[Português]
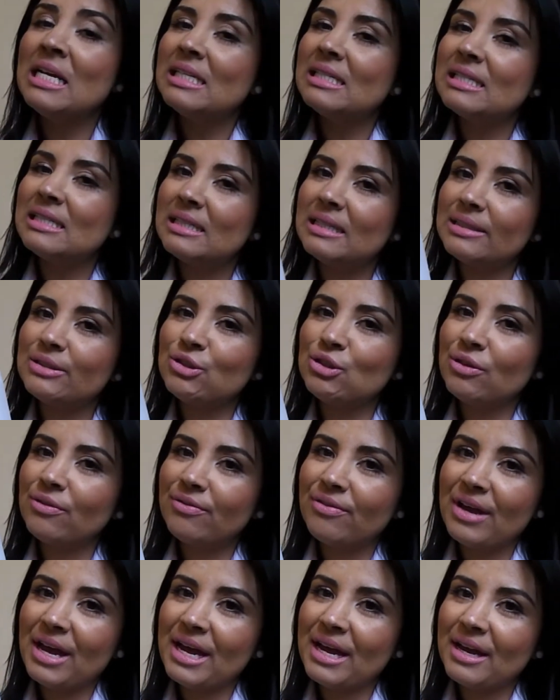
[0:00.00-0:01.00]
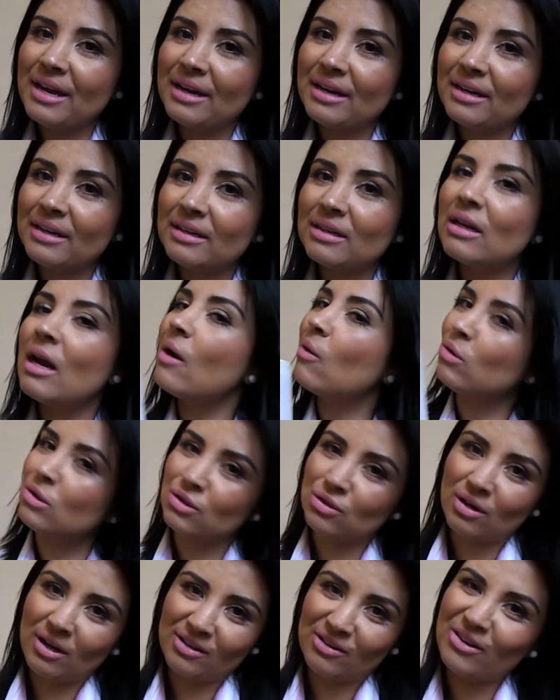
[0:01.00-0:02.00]
Se tiver
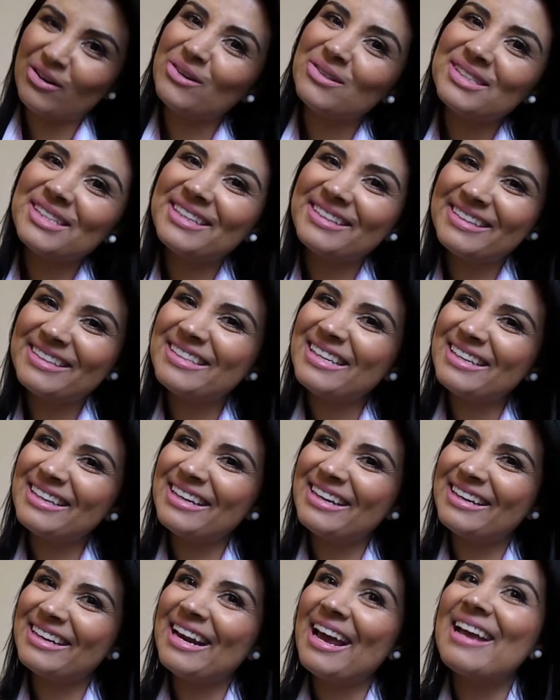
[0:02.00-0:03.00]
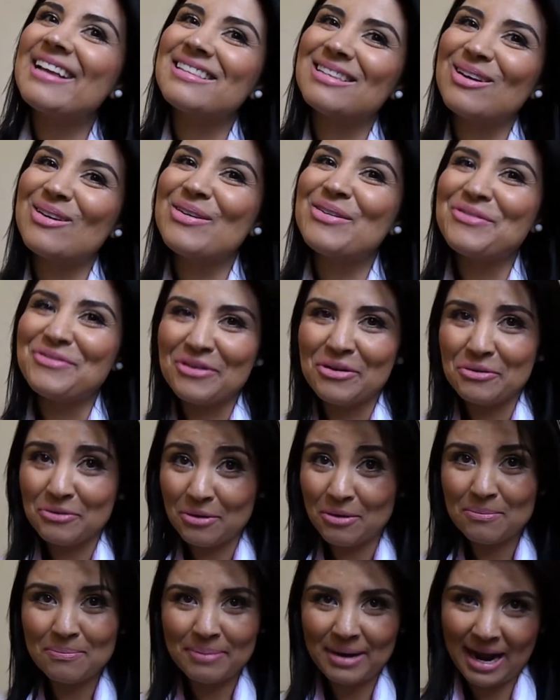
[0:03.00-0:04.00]
condicionador com certeza tem, né? Então eu vou
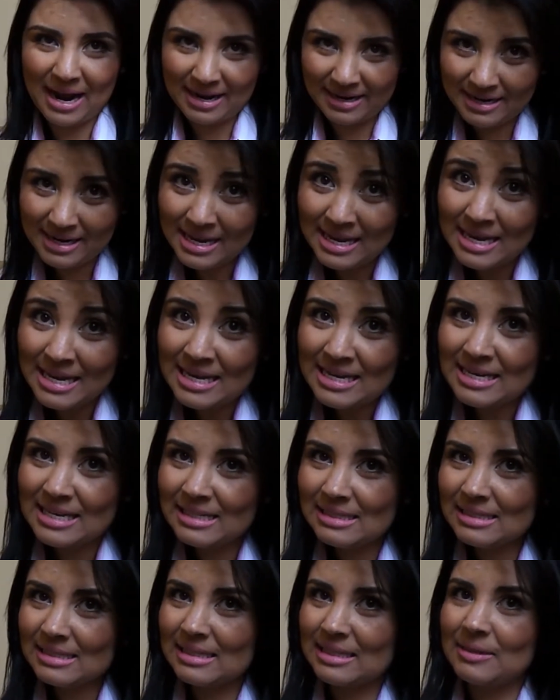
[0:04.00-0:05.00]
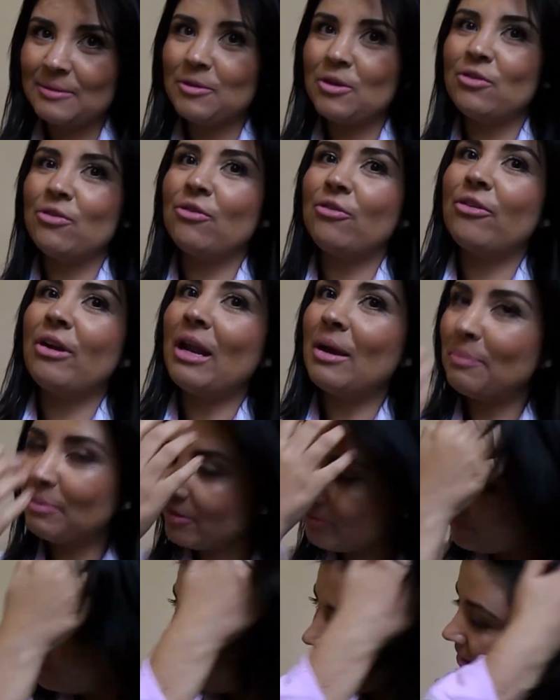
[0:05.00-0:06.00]
comprar. E assim, eu vou falar
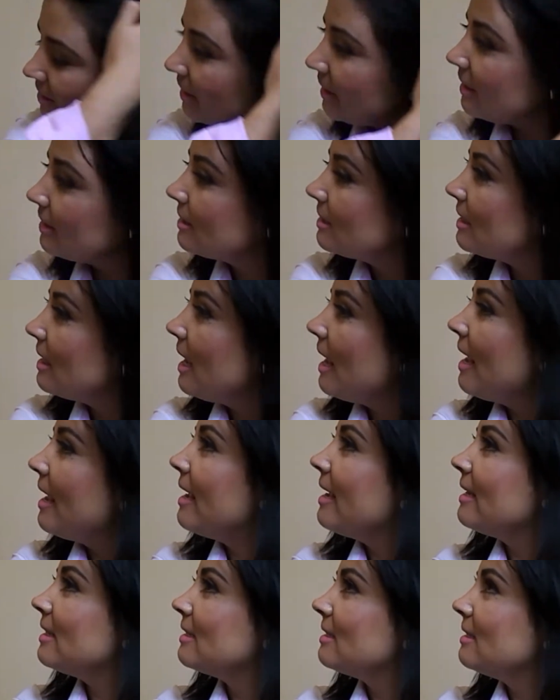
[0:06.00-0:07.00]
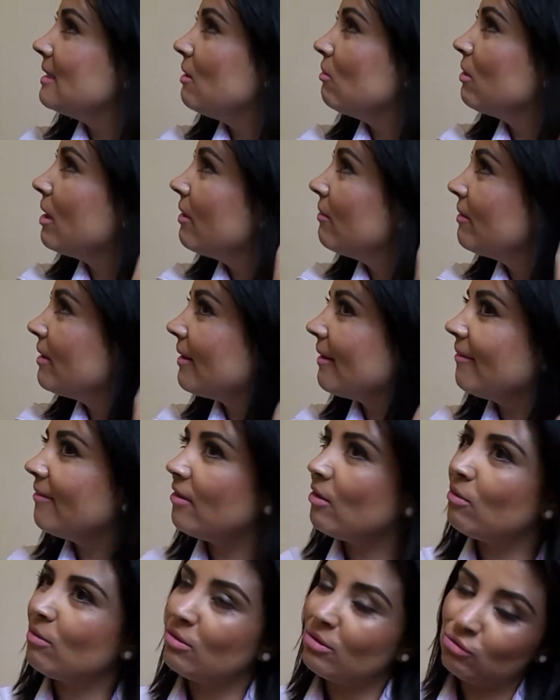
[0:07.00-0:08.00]
pra vocês. Esse eu tenho que
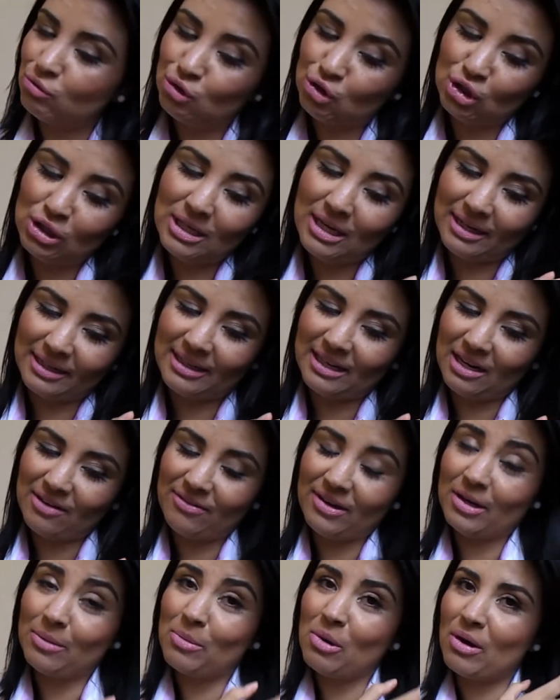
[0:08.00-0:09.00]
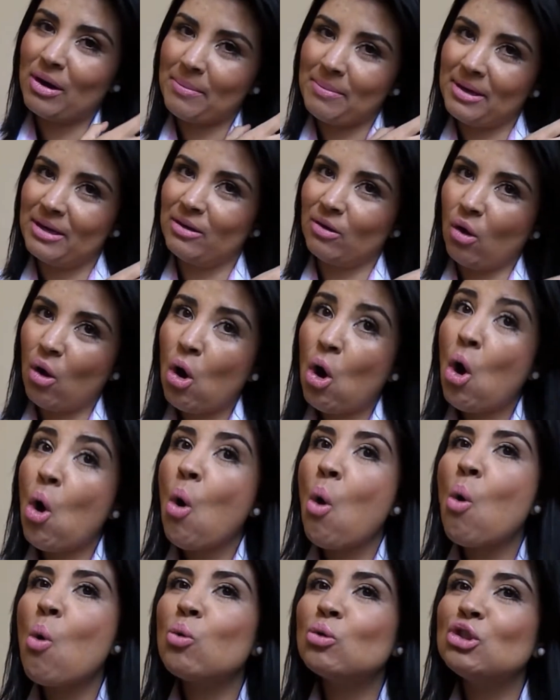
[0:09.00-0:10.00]
lavar, eu tinha que lavar o meu cabelo
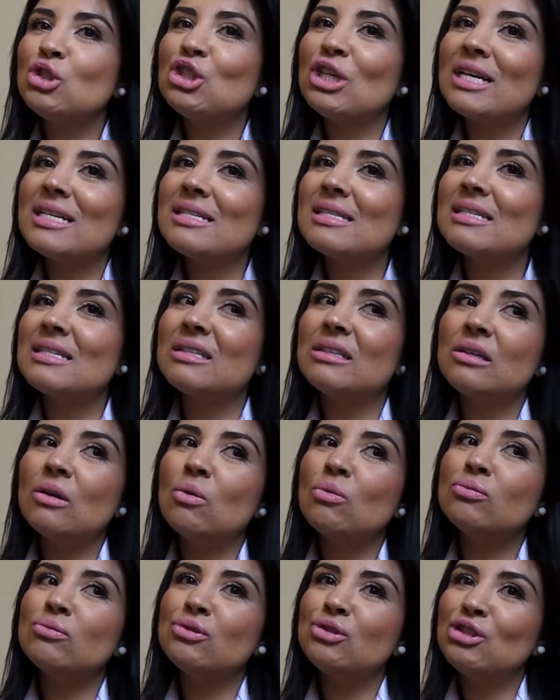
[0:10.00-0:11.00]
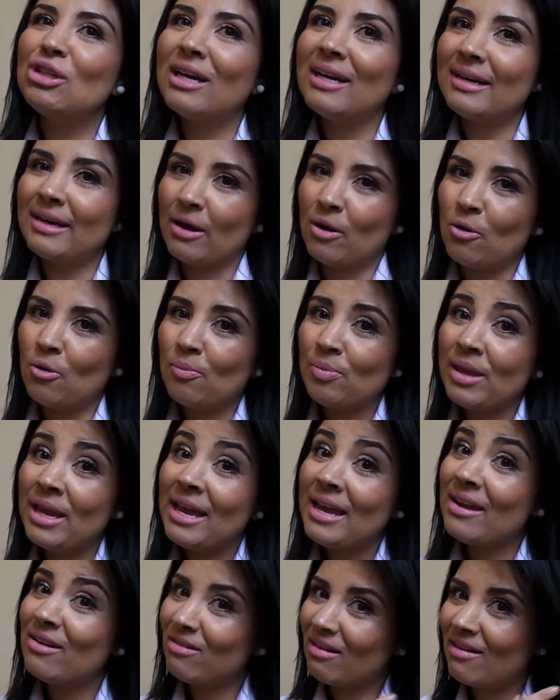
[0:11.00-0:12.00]
um dia sim, um dia não.
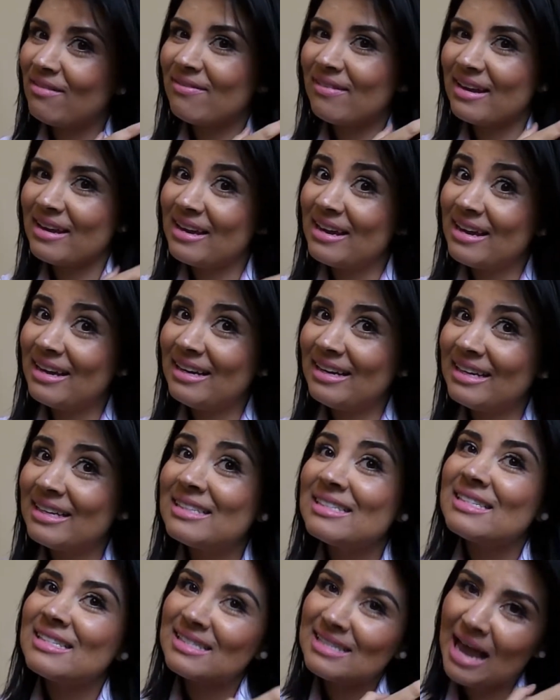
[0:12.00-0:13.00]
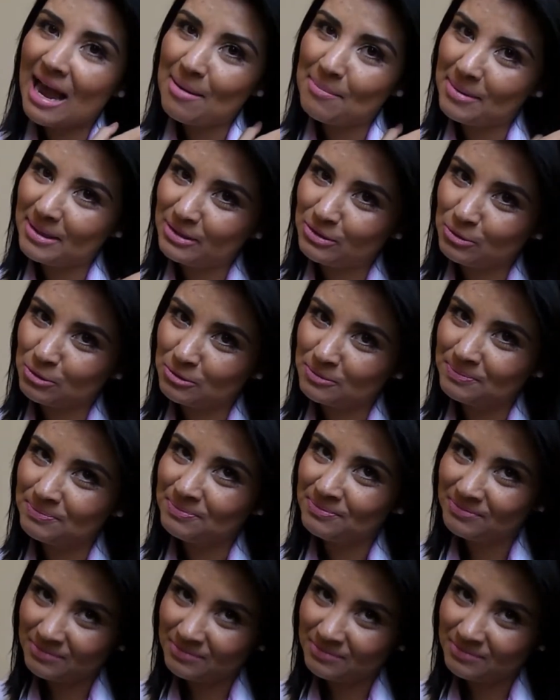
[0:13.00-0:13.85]
Eu lavei ele sábado.